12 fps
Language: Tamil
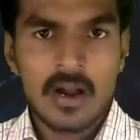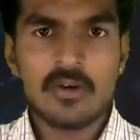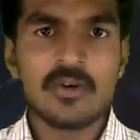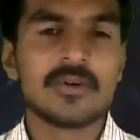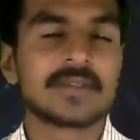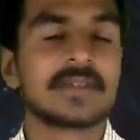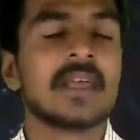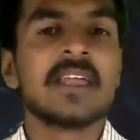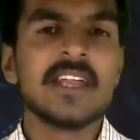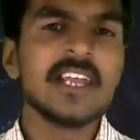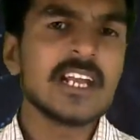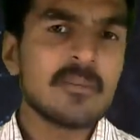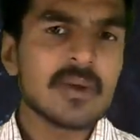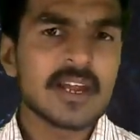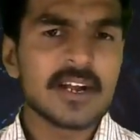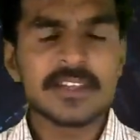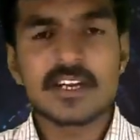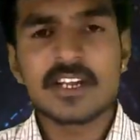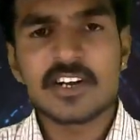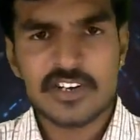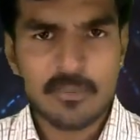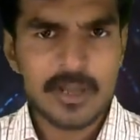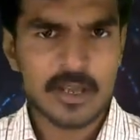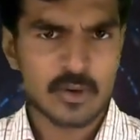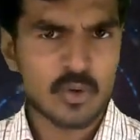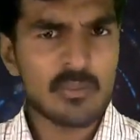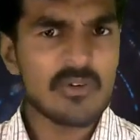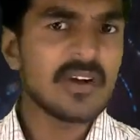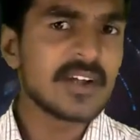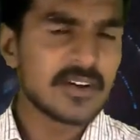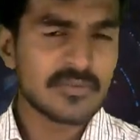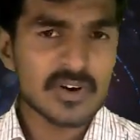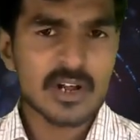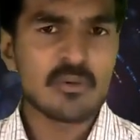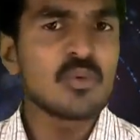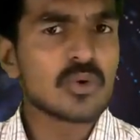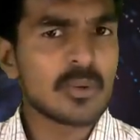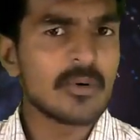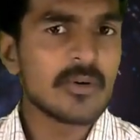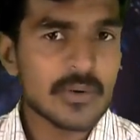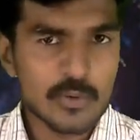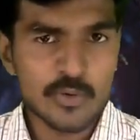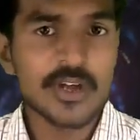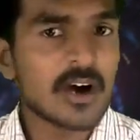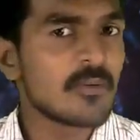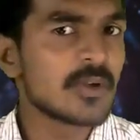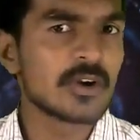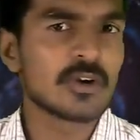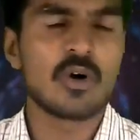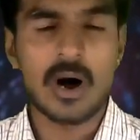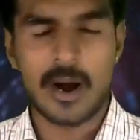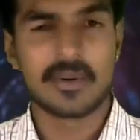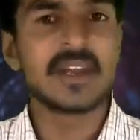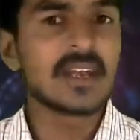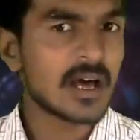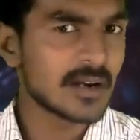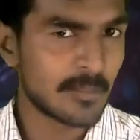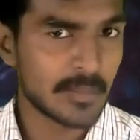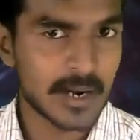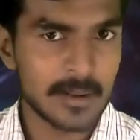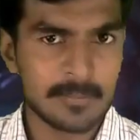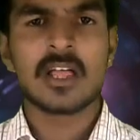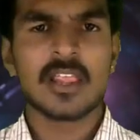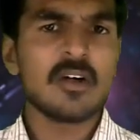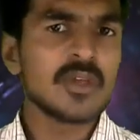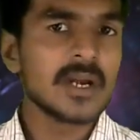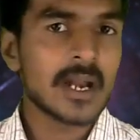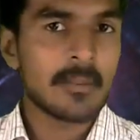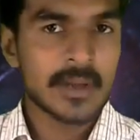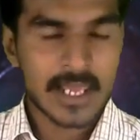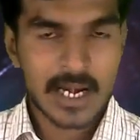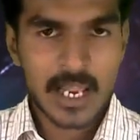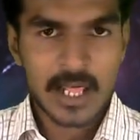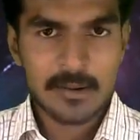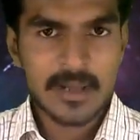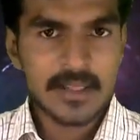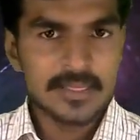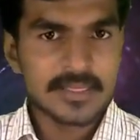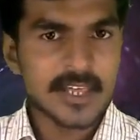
வணக்கம் வியூவர்ஸ் இன்னைக்கு நம்ம எடுத்துருக்கிற டாபிக் ரொம்பவே டிஃப்ரெண்டாகவும் ரொம்பவே யூனிக்காகவும் இருக்கும் அப்படின்னு நான் நம்புறேன் அதாவது நம்ம எல்லாருக்குமே